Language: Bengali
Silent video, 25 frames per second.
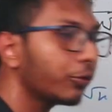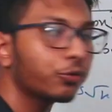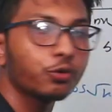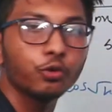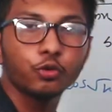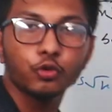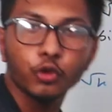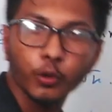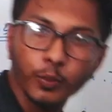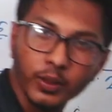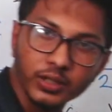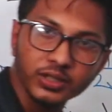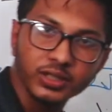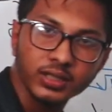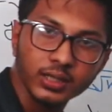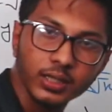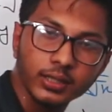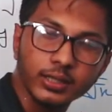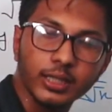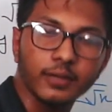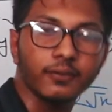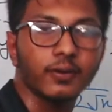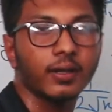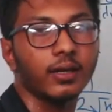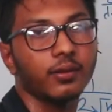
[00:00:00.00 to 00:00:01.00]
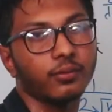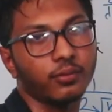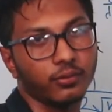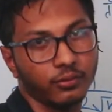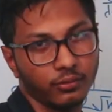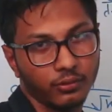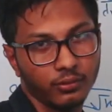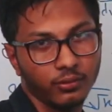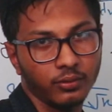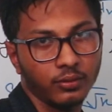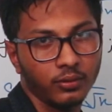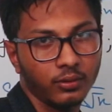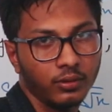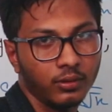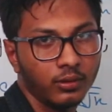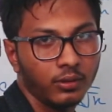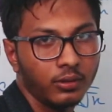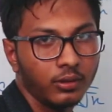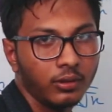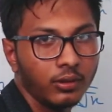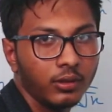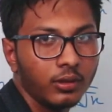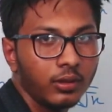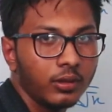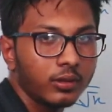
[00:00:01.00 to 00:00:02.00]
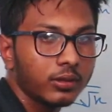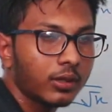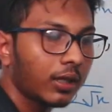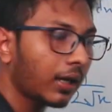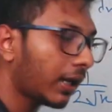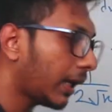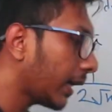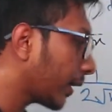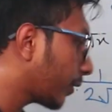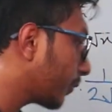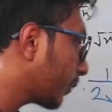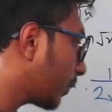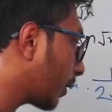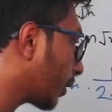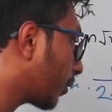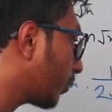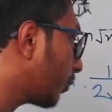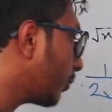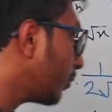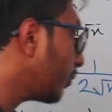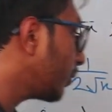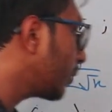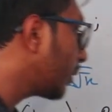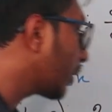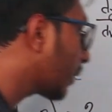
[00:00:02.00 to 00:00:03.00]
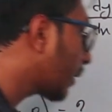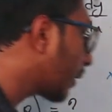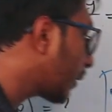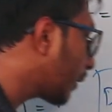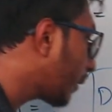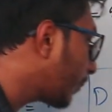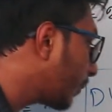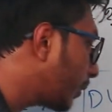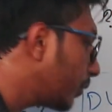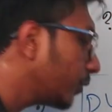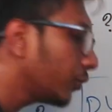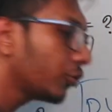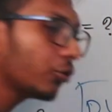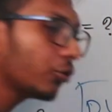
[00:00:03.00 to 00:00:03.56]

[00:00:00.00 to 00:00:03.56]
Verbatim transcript: আমি সূত্র পাচ্ছি না তাই ফেলাবো তাহলে এখন দেখো এখানে আমি এই